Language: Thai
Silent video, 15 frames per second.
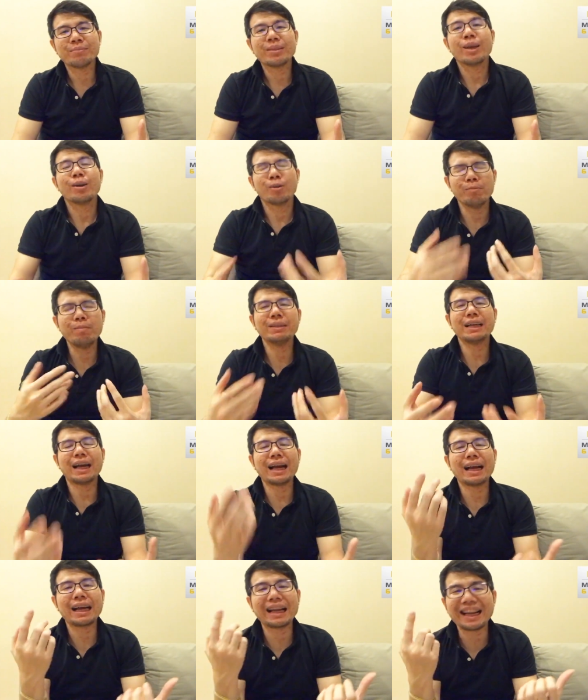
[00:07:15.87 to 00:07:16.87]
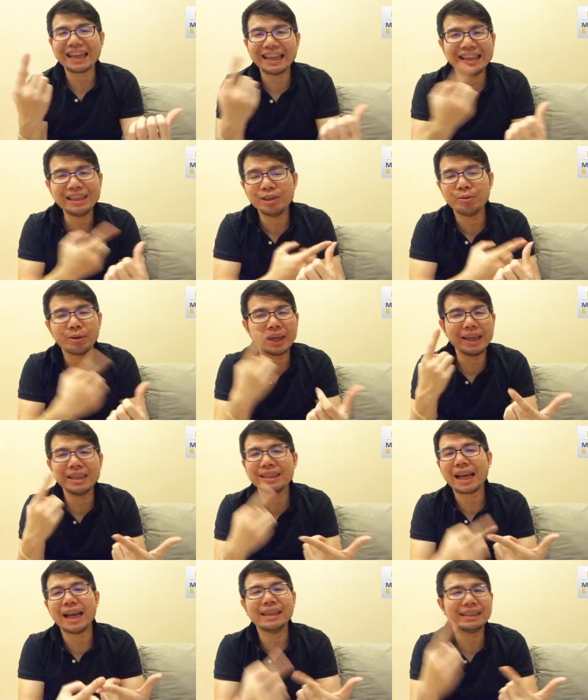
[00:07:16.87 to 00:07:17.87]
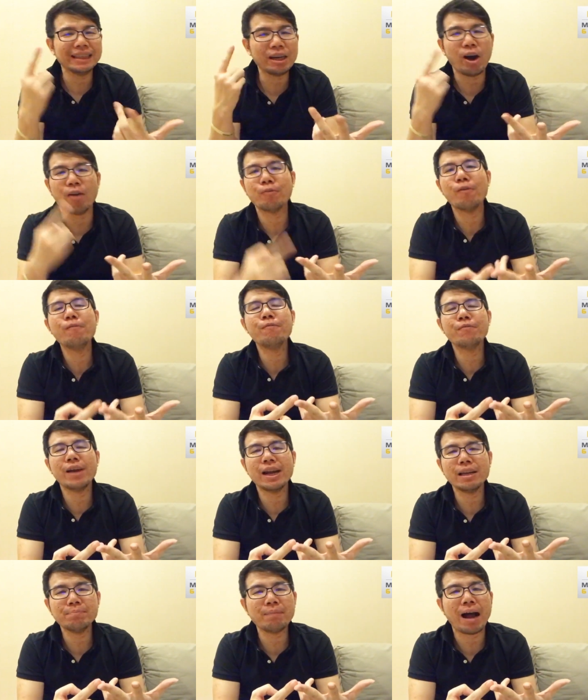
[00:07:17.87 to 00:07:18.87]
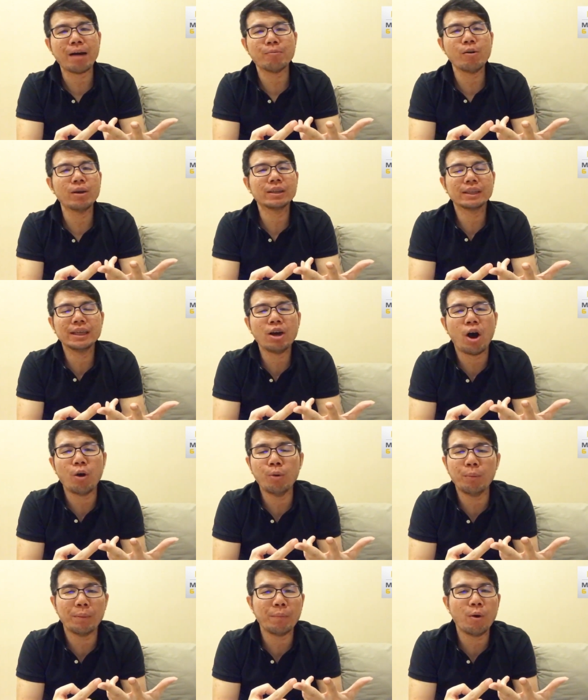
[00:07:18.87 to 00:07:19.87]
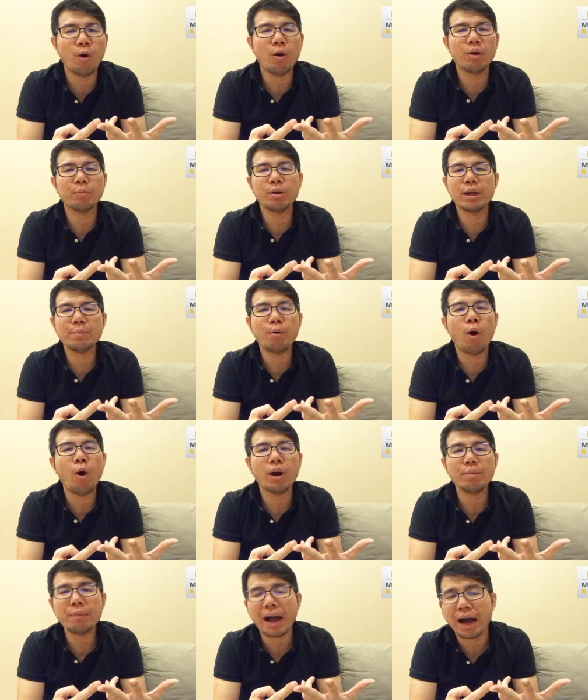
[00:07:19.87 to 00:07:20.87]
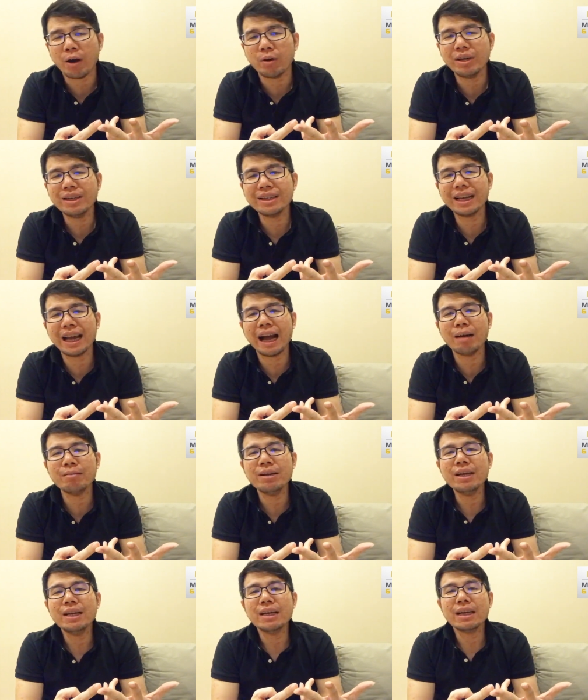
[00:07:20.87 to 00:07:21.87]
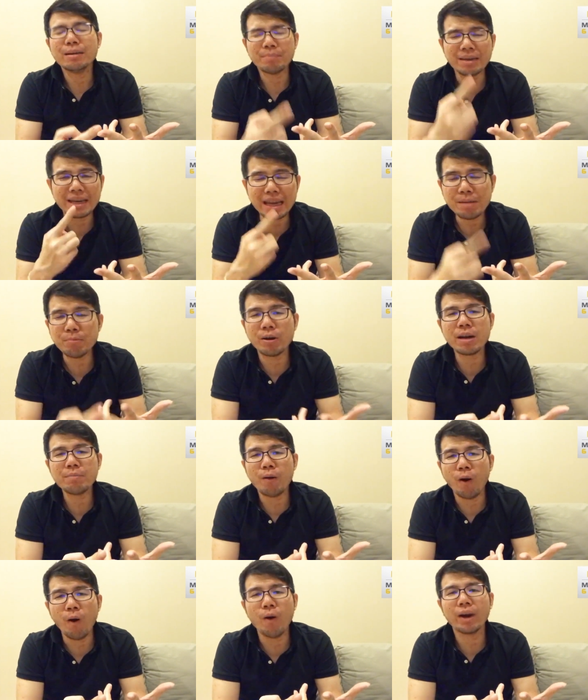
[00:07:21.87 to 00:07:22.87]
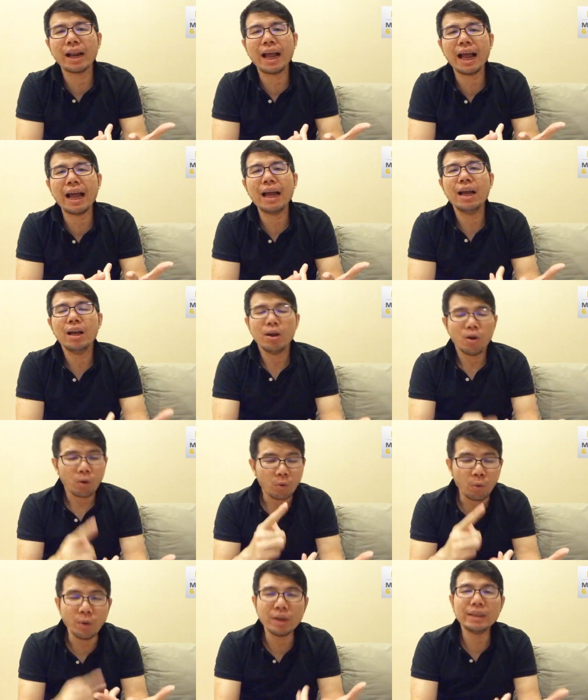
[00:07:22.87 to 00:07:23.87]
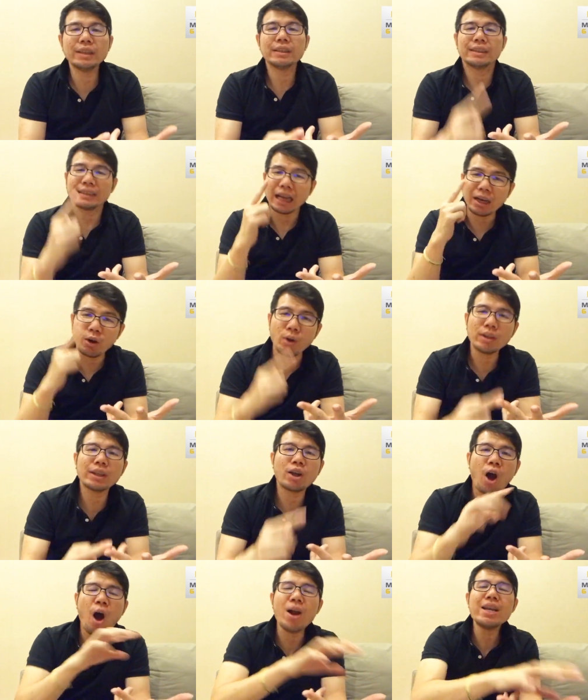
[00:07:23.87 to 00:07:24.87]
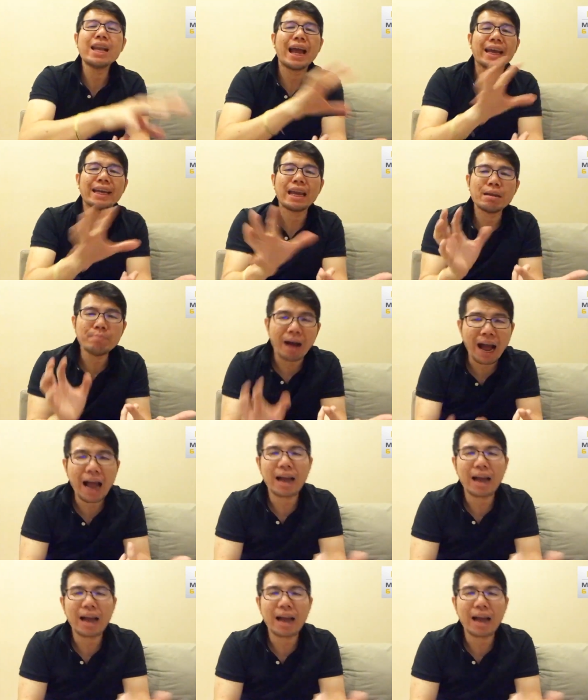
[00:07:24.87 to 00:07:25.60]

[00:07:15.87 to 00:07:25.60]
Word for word: ลบมาจากกินอยู่กินใช้ซื้อของฟุ่มเฟือยหรือเปล่าพวกซื้อของอุปโภคบริโภคหรือเปล่านะครับถ้าเป็นหนี้บริโภคนะฮะคุณจะลดก้อนไหนได้บ้าง